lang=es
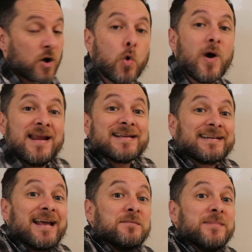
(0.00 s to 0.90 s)
¿Cuál es
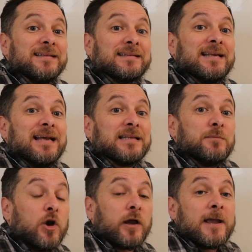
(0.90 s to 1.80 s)
realmente la
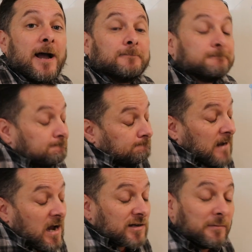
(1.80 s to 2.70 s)
etimología?
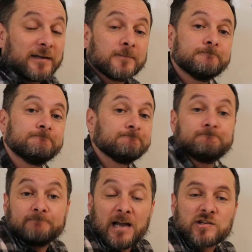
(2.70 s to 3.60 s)
A saber,
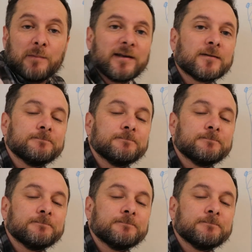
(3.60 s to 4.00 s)
a saber.